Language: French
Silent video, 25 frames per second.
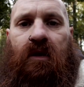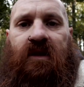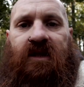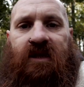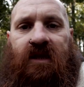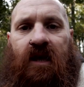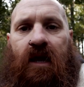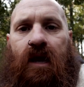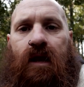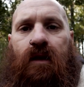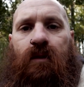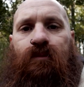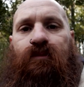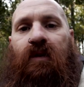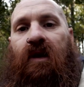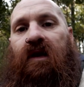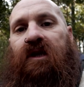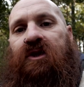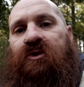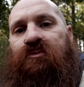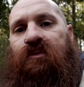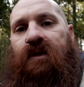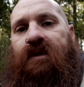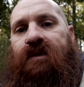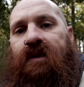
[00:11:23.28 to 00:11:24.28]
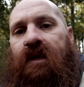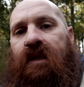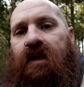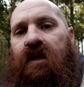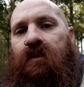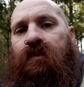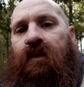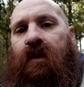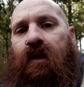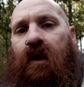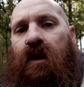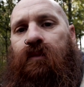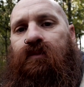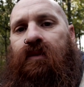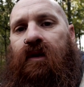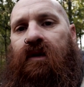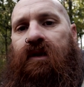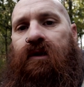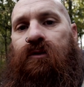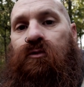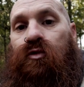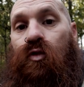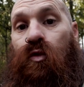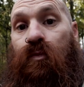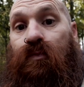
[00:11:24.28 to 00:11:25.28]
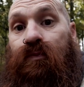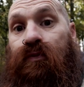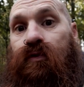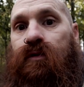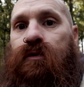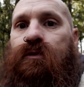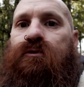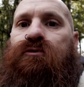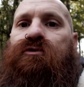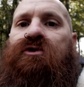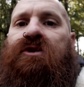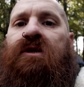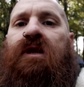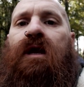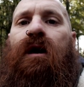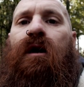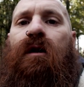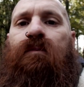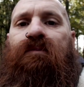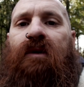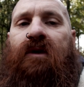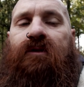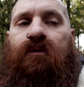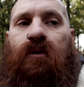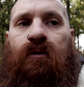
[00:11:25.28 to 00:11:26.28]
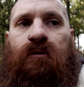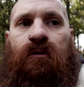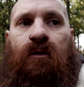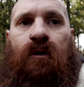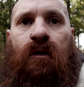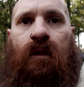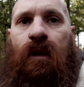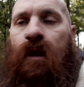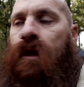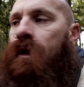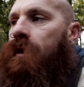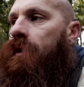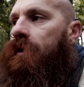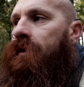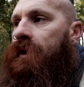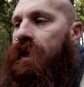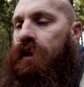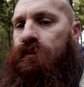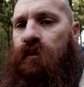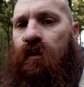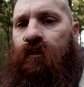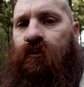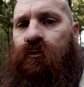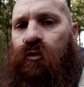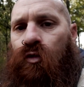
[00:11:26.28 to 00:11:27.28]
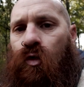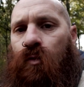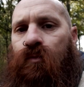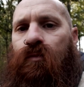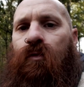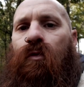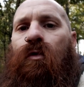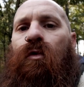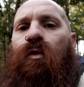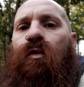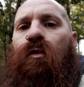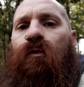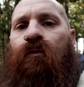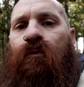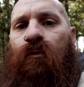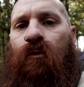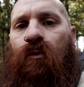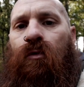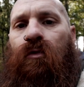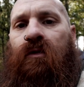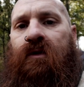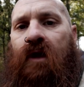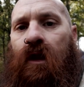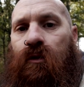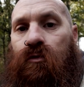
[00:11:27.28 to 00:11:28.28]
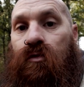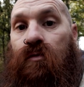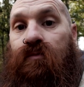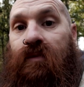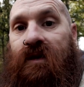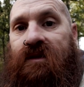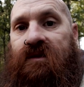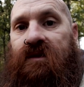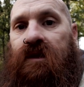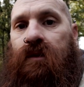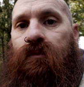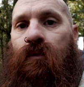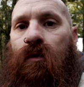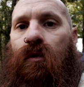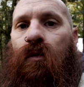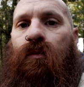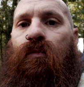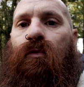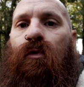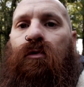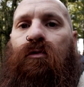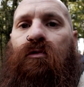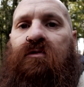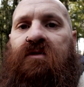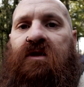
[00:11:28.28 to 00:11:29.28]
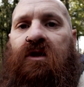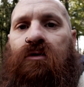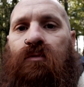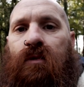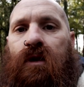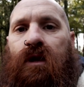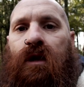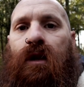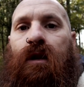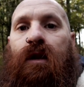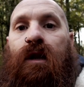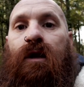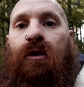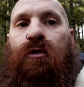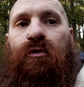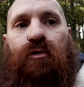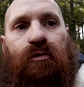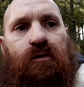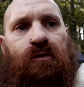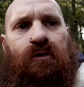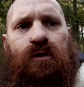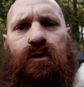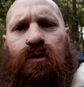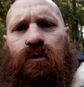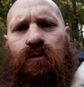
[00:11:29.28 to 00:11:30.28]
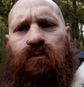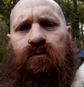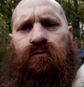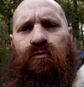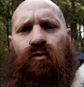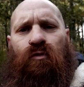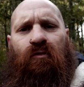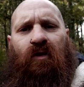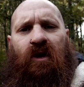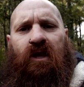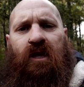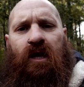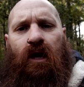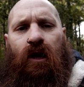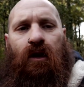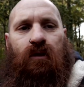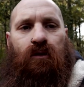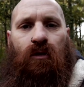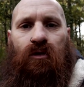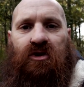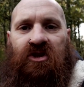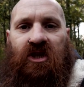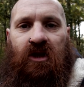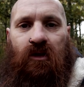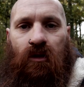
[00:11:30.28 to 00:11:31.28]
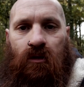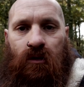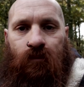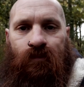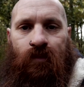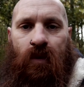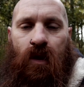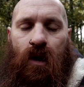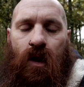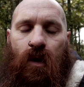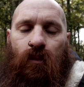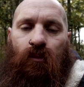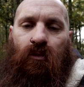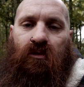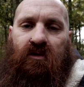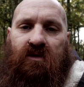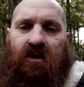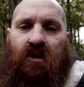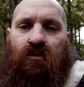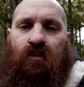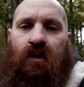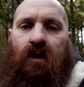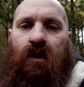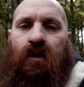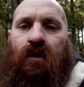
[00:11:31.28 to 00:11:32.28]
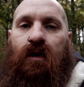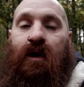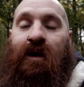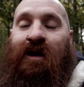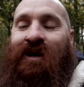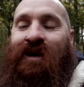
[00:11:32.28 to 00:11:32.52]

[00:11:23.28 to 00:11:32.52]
Gaël, par la suite, est libéré par les troupes du général Patton. Les mêmes troupes referont quelques bâtiments pour continuer la lutte ouvrière. Non, je déconne. Pour continuer